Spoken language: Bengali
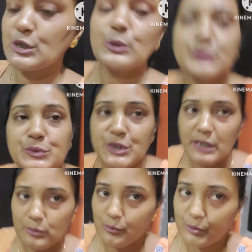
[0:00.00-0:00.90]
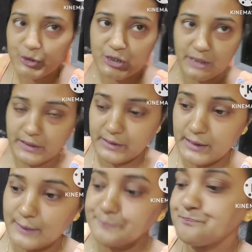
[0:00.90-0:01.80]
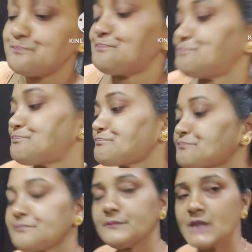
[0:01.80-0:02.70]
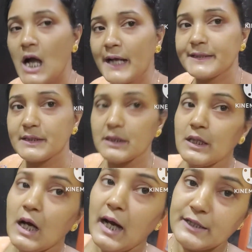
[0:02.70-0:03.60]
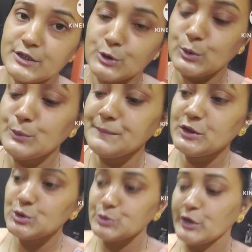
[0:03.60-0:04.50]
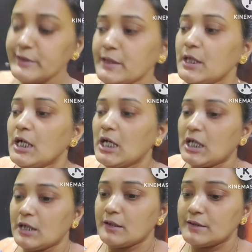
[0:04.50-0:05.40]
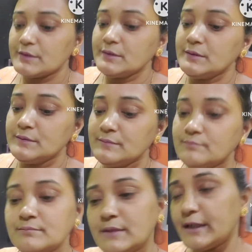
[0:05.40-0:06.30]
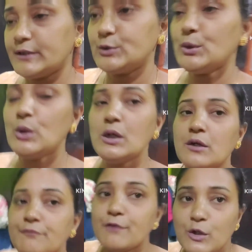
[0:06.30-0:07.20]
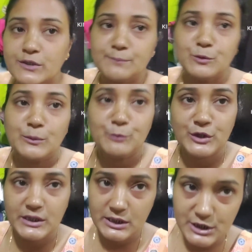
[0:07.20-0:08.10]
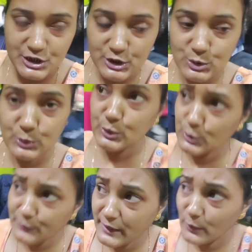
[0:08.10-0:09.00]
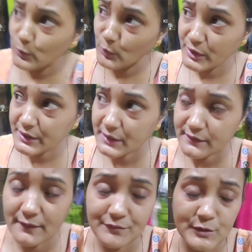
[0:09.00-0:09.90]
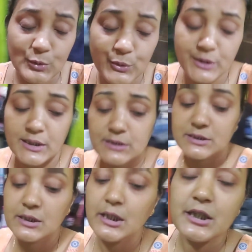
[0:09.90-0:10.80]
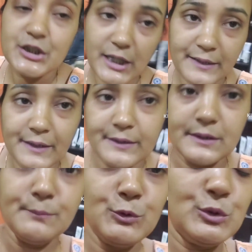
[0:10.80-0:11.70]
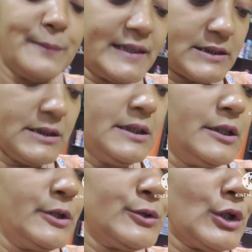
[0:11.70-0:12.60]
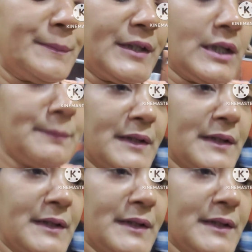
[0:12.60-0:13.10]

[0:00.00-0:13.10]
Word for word: তো সেইগুলো ছেড়ে নিলাম আর কি আর সেরকম কিছু নয় আর এই তো ব্লগটা মোটামুটি এখানে শেষ করে দেবো এখন অনেকটাই রাত্রি হয়ে গেছে সাড়ে আটটা মতো বাজে তবে আমার